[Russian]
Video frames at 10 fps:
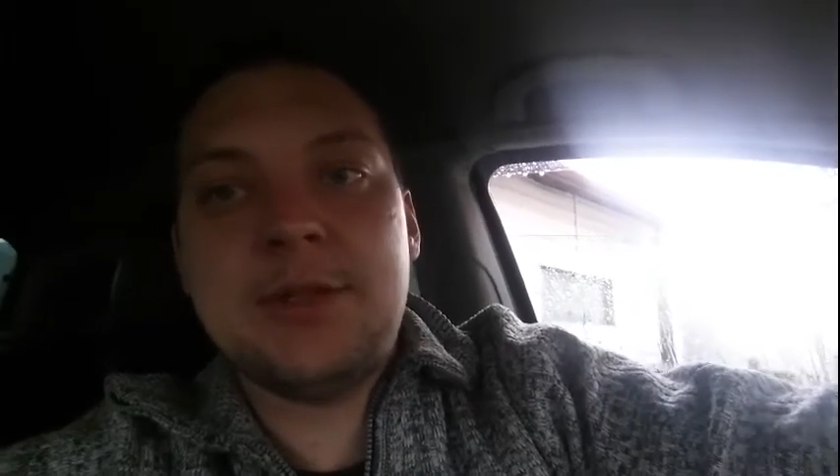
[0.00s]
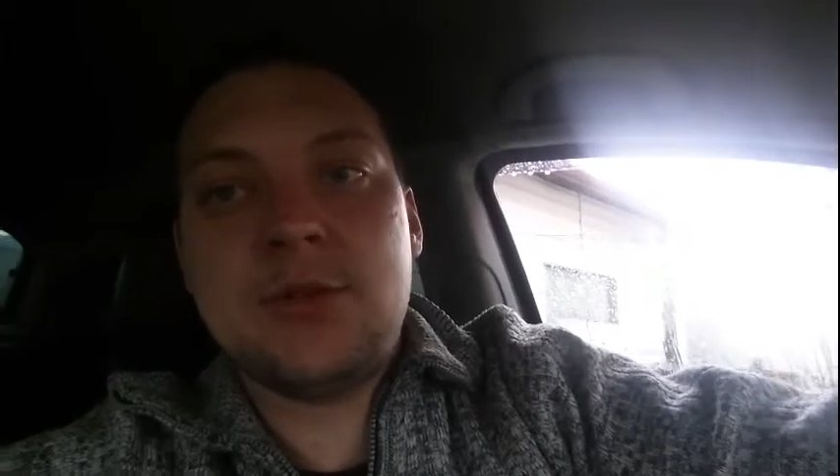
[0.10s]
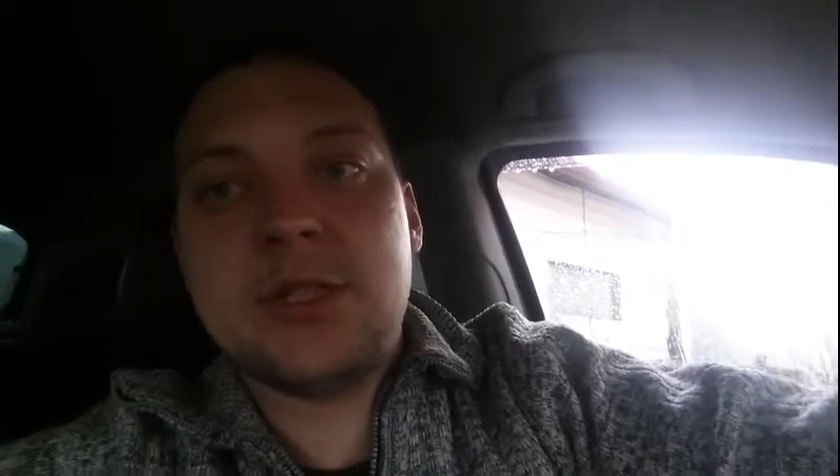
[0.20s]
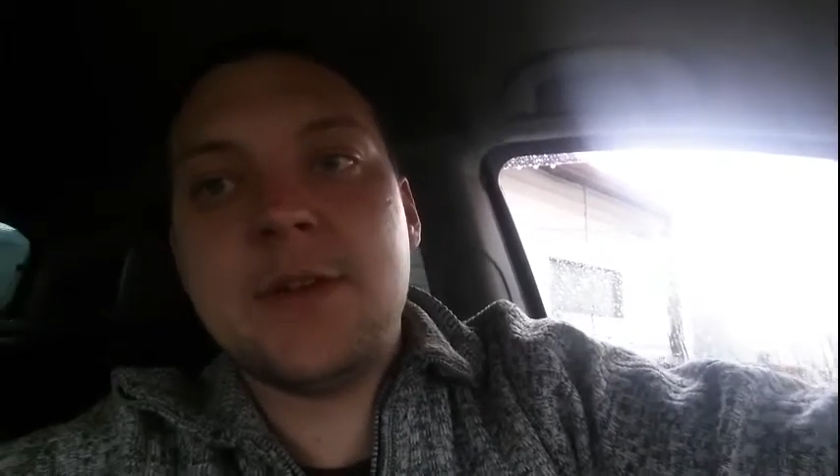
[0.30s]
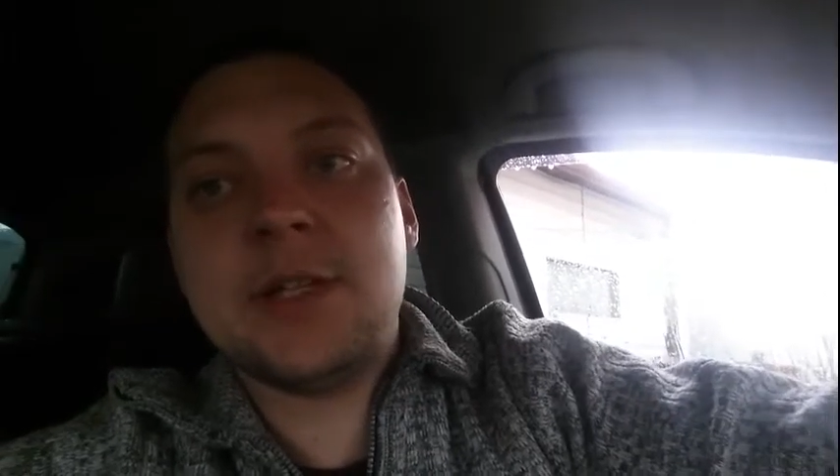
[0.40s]

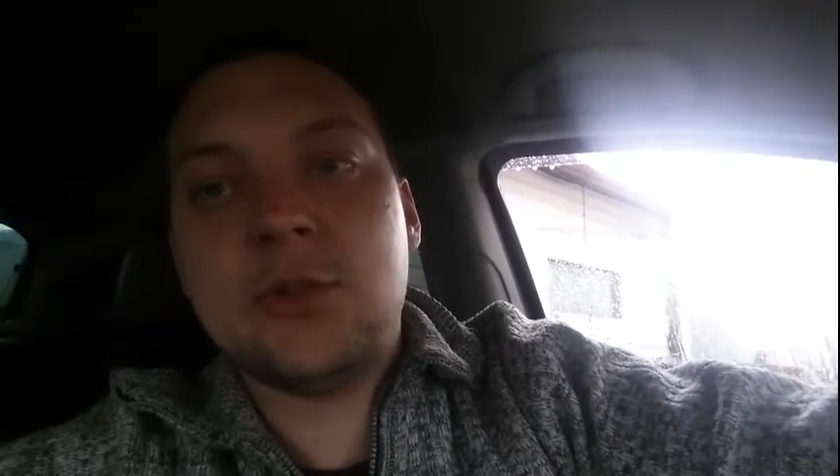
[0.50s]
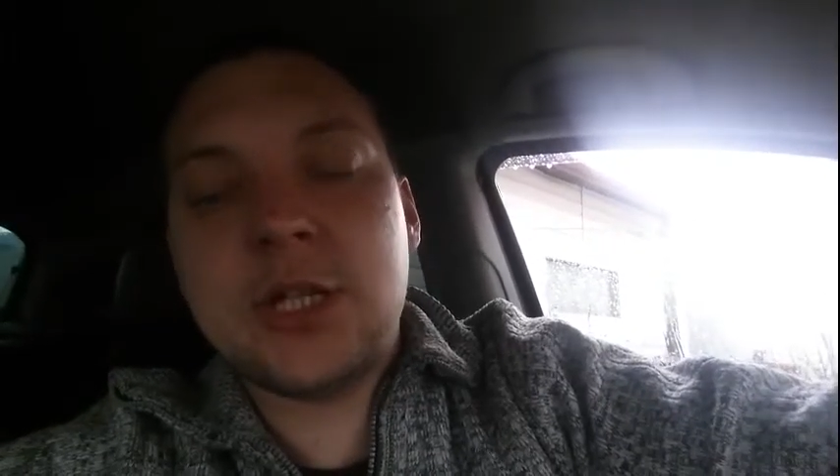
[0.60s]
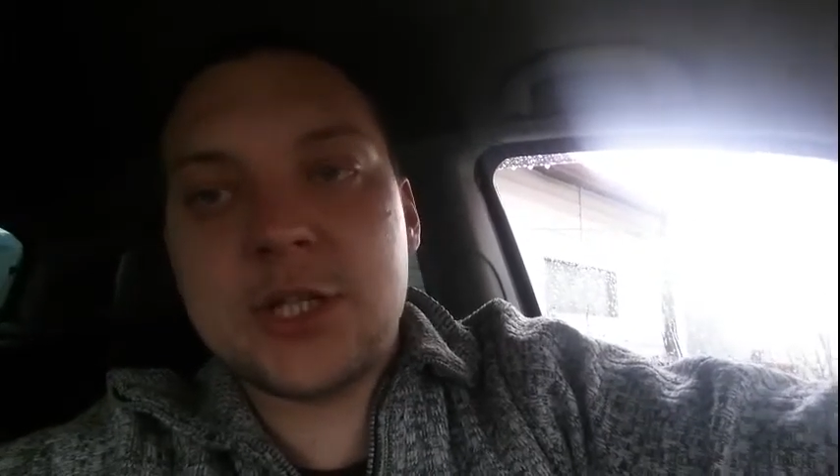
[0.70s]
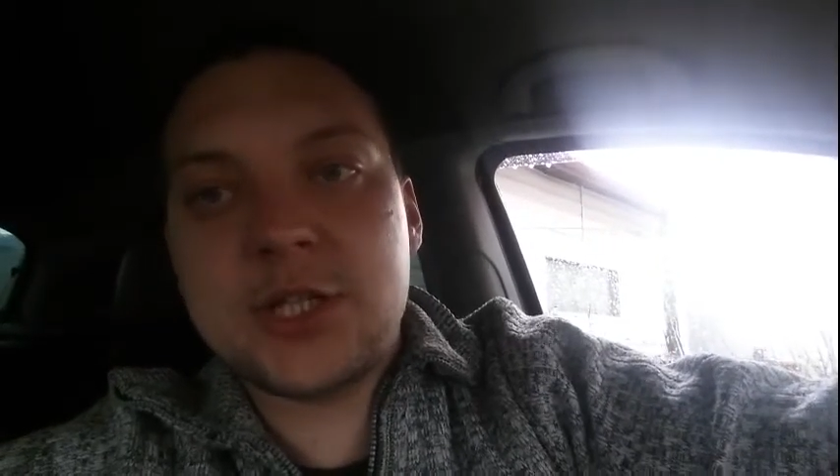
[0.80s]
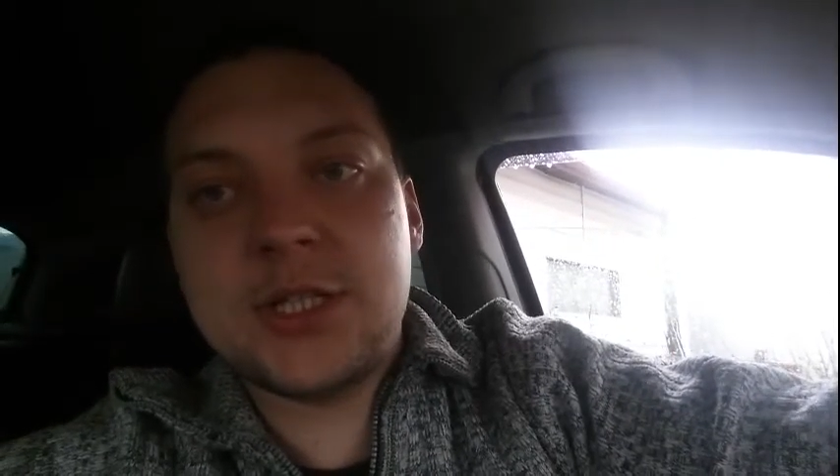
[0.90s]
99-ю
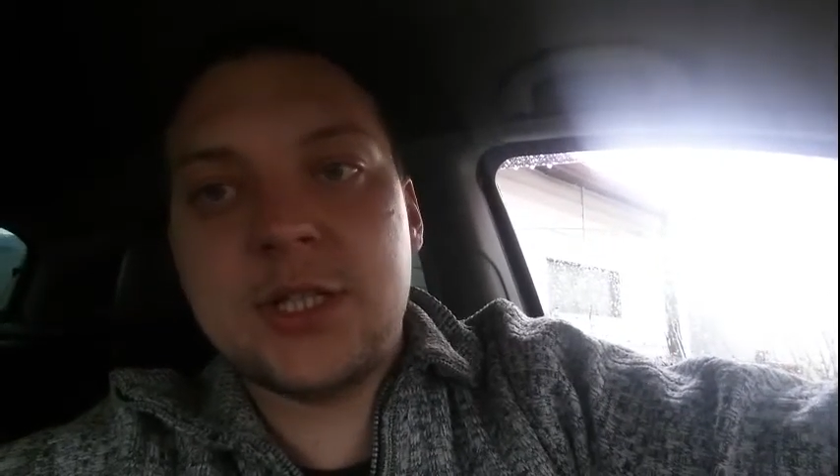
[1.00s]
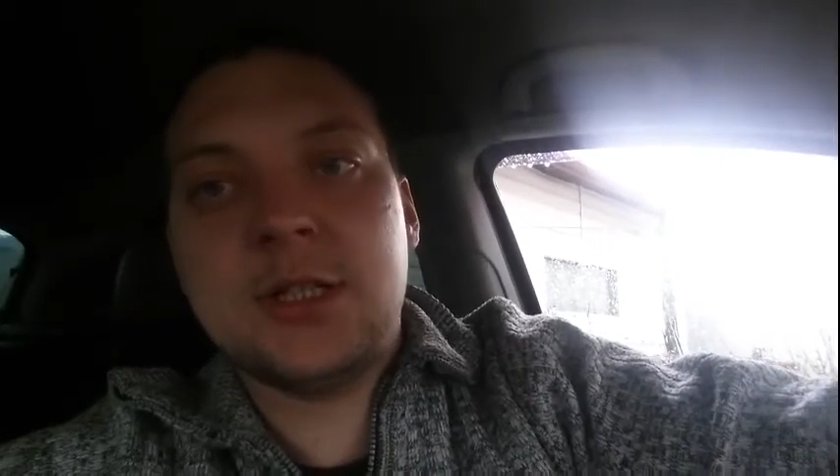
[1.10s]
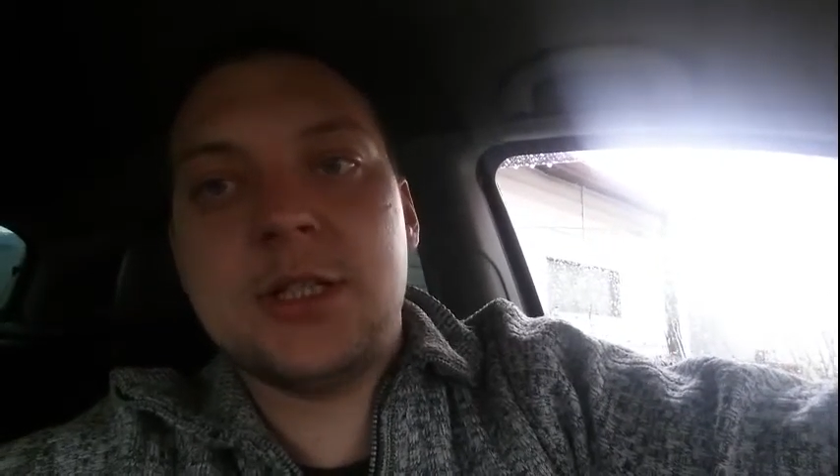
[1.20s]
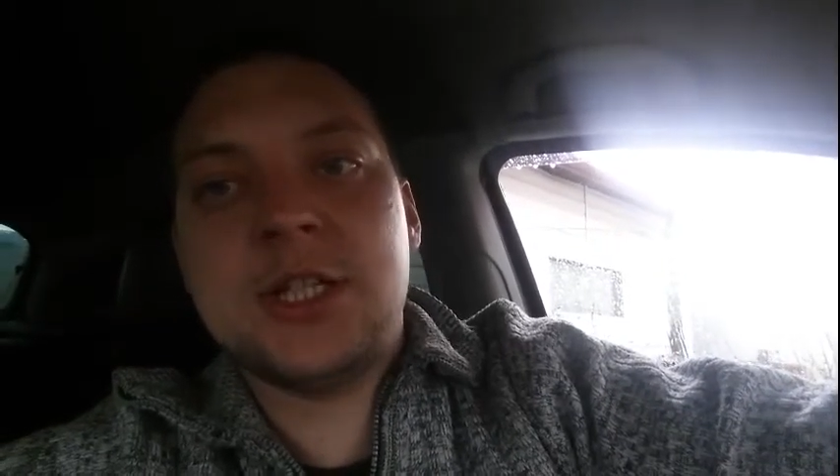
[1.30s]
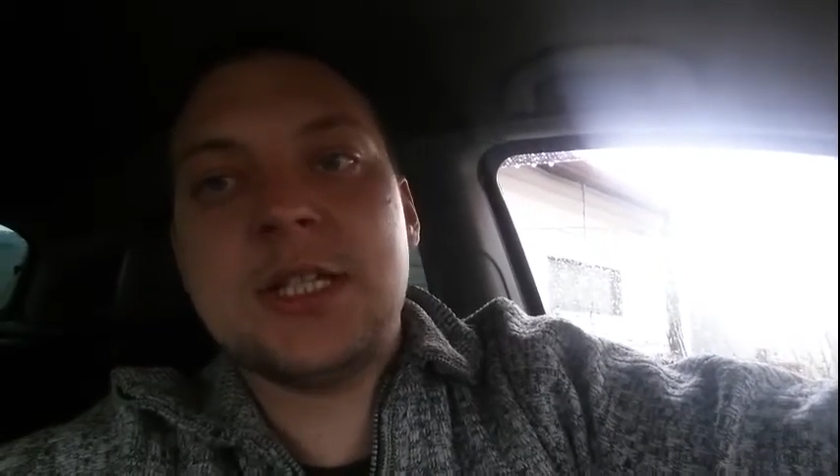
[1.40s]
также сделали.